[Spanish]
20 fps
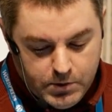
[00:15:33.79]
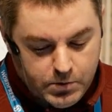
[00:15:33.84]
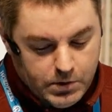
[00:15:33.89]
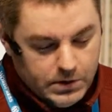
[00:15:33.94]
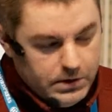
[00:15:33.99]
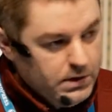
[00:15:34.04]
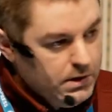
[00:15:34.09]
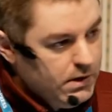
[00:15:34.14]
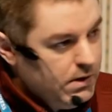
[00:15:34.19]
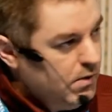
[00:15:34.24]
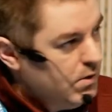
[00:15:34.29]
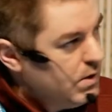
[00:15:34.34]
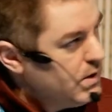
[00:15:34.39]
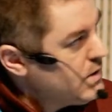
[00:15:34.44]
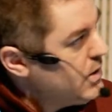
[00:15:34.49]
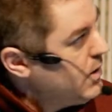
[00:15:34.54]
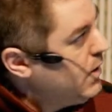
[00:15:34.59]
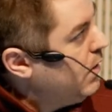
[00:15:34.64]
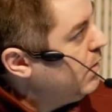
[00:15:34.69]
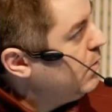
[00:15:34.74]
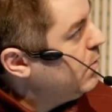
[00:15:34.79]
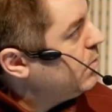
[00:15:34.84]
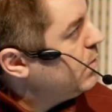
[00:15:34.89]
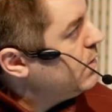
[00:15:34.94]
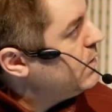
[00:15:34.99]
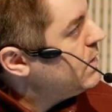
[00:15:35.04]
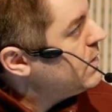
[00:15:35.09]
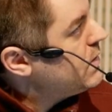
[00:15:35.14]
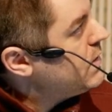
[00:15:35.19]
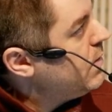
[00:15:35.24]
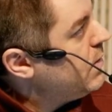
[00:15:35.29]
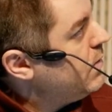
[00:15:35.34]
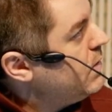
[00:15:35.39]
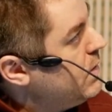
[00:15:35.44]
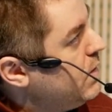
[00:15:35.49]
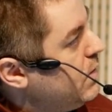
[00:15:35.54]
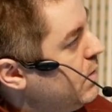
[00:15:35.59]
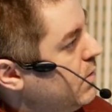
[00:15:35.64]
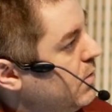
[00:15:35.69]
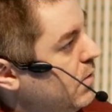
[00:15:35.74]
20 lo que sea, ¿no?
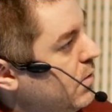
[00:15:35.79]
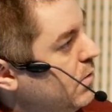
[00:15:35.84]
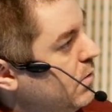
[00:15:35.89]
20